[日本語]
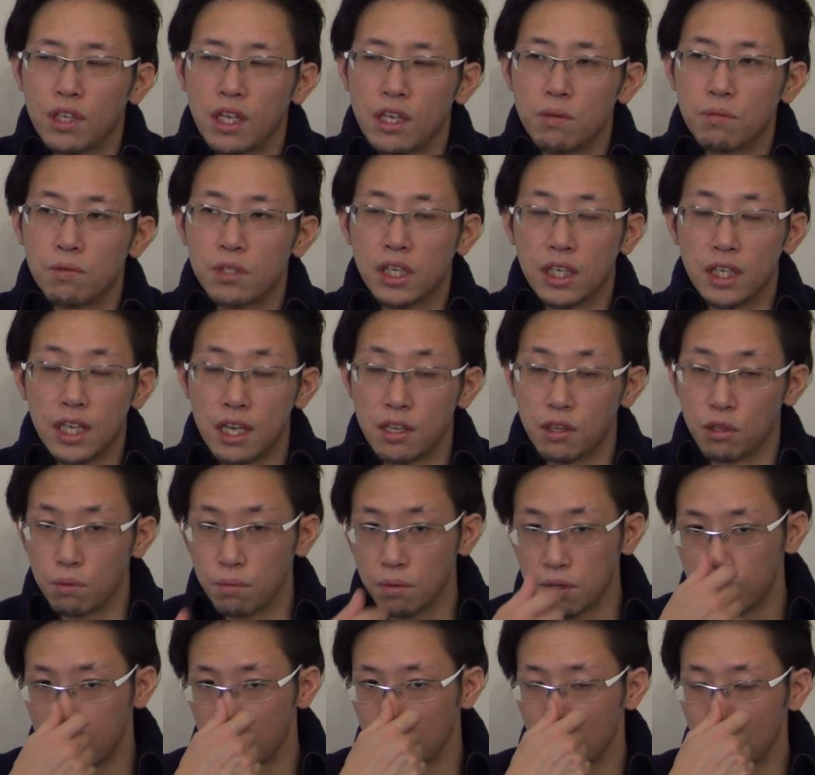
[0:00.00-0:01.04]
頼むしかないと
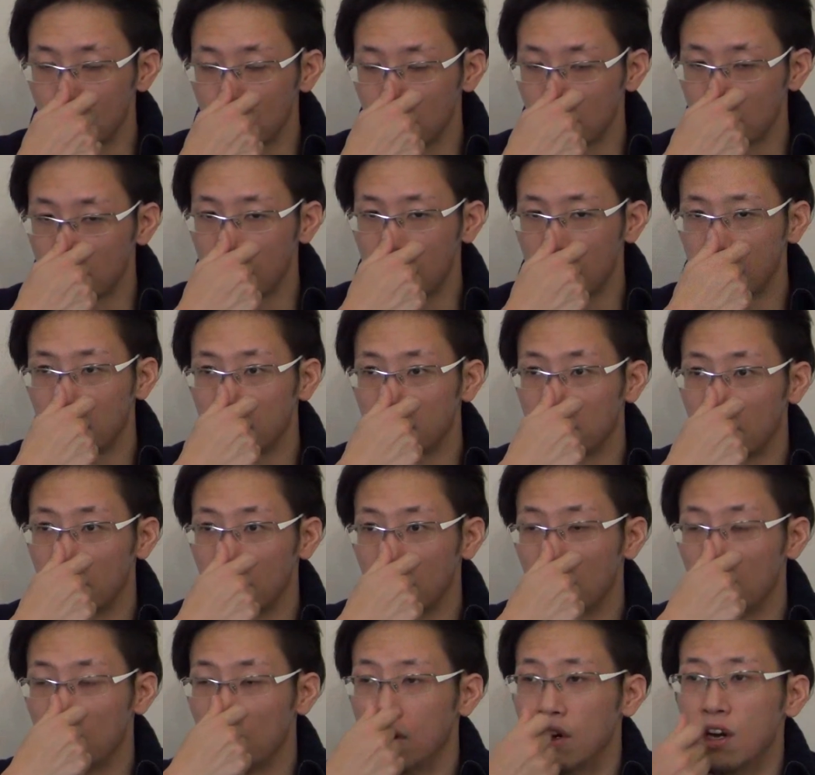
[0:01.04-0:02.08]
思ってる状況なんですけ
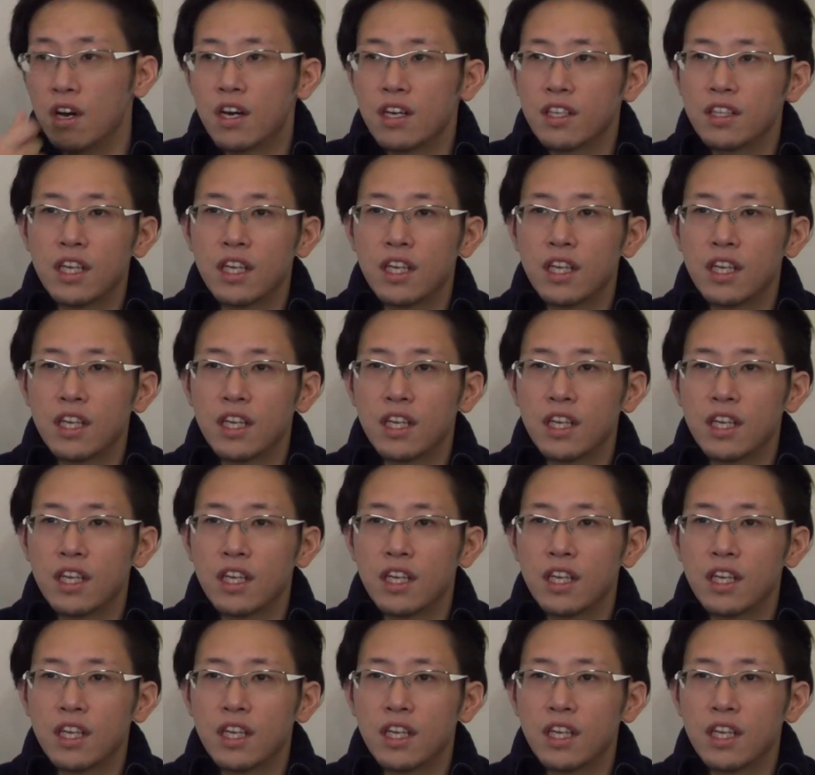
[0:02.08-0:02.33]
ど